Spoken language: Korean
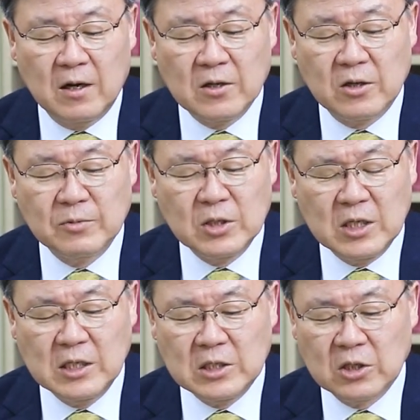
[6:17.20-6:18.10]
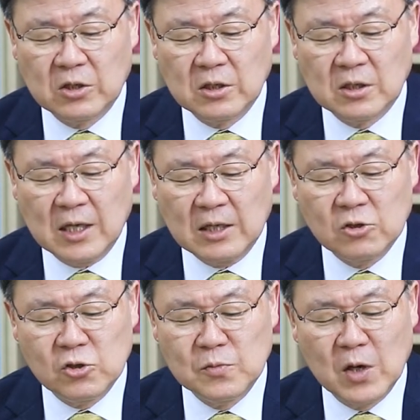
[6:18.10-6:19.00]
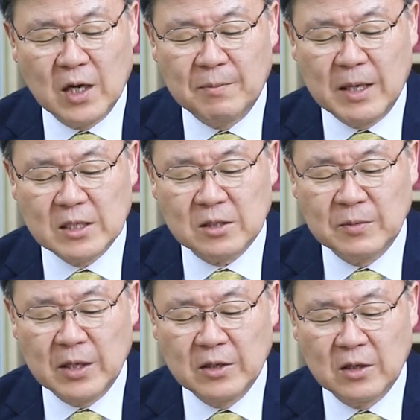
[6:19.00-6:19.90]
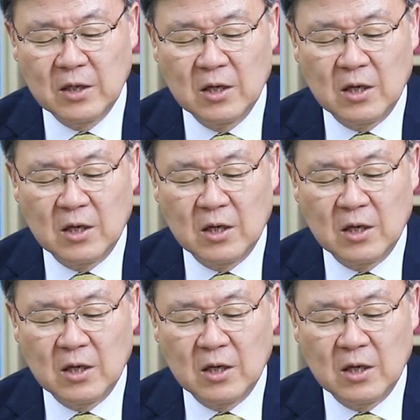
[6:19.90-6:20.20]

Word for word: 여러분 1절은 아주 유명한 말씀이에요.